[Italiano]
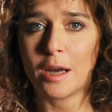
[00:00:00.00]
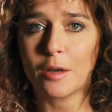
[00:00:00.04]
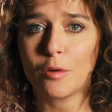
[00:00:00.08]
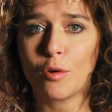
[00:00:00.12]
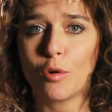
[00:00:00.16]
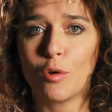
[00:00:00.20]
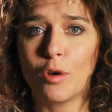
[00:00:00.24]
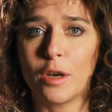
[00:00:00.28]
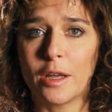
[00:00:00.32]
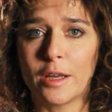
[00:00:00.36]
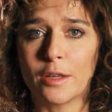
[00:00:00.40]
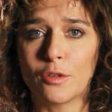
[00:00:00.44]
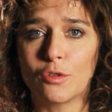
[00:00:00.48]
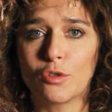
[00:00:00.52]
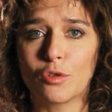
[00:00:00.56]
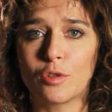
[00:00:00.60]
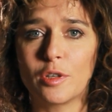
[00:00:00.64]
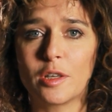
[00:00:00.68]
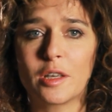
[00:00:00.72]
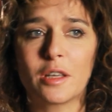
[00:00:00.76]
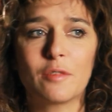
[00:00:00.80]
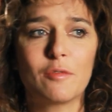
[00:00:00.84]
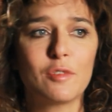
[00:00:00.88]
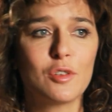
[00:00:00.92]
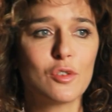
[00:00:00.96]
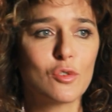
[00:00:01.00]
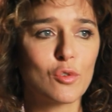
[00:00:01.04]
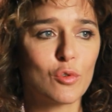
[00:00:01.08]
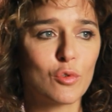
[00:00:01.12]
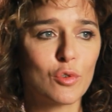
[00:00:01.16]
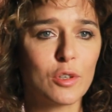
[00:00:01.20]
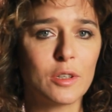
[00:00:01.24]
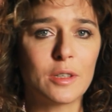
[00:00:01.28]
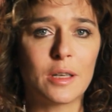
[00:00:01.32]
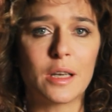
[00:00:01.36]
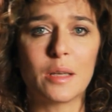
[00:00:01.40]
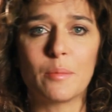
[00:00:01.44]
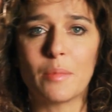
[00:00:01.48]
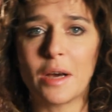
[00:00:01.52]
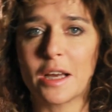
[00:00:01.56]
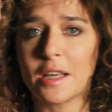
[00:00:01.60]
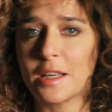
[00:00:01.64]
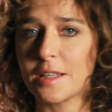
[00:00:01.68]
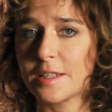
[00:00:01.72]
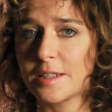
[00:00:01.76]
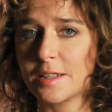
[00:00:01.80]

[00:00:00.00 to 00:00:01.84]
al collegio dei revisori dell'IMAIE